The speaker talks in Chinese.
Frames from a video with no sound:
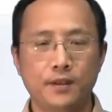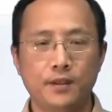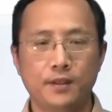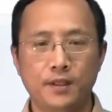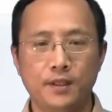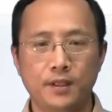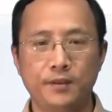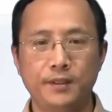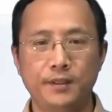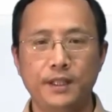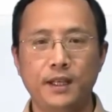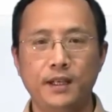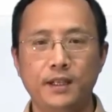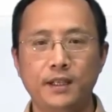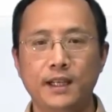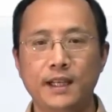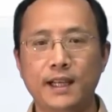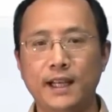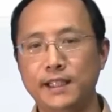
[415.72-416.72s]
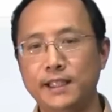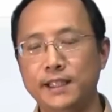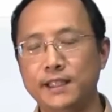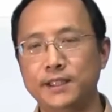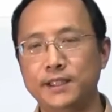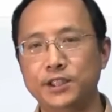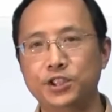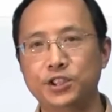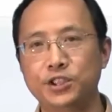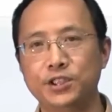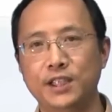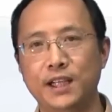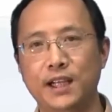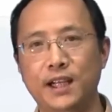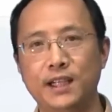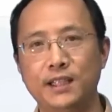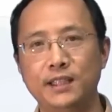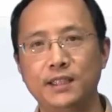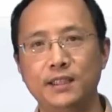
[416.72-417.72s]
那么第二个概念呢是
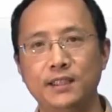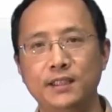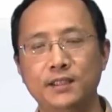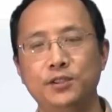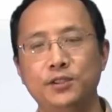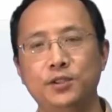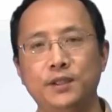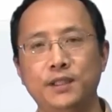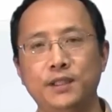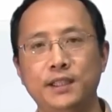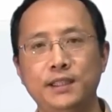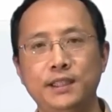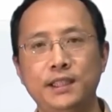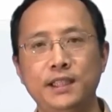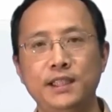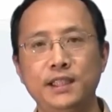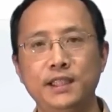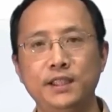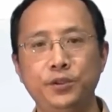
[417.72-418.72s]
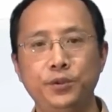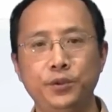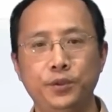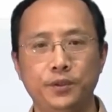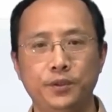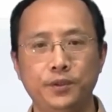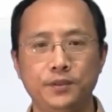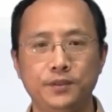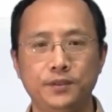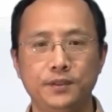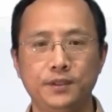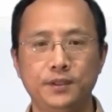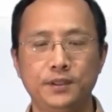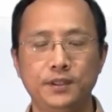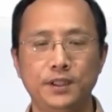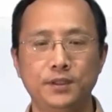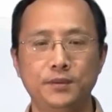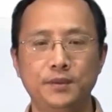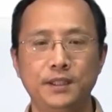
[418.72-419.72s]
r 的所谓的定义域。
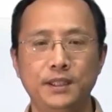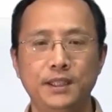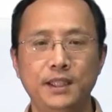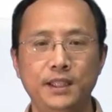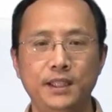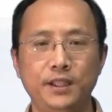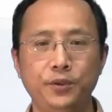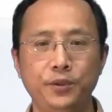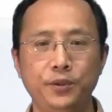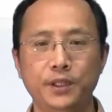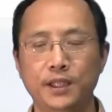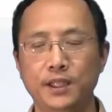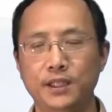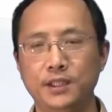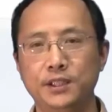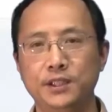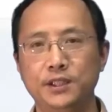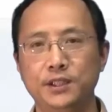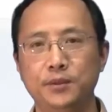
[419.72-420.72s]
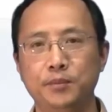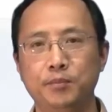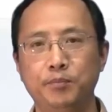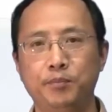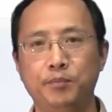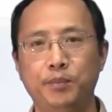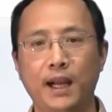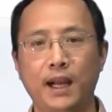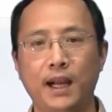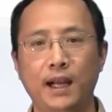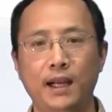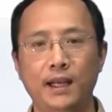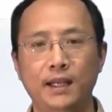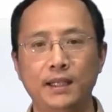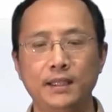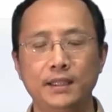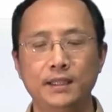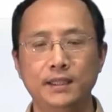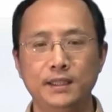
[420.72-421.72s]
那么定义域呢是把
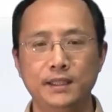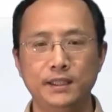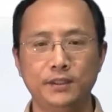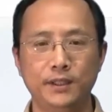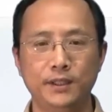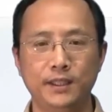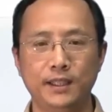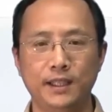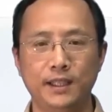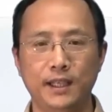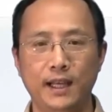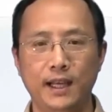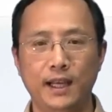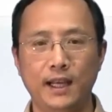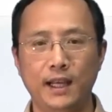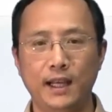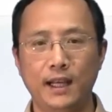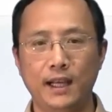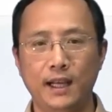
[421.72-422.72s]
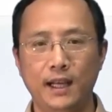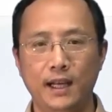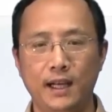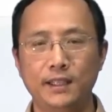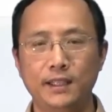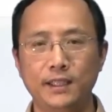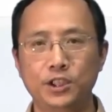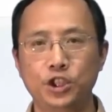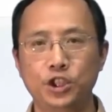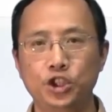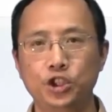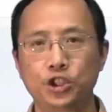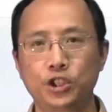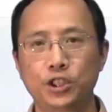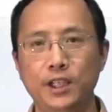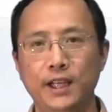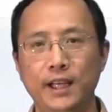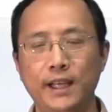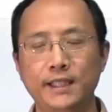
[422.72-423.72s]
因为 r 呢
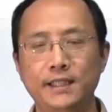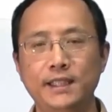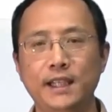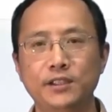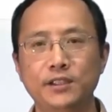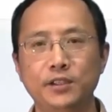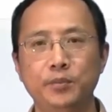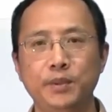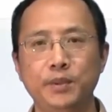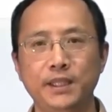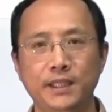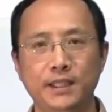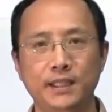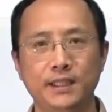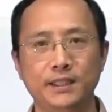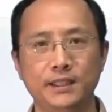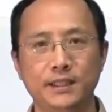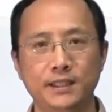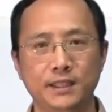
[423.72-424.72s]
是 a 差等于 b 的一个子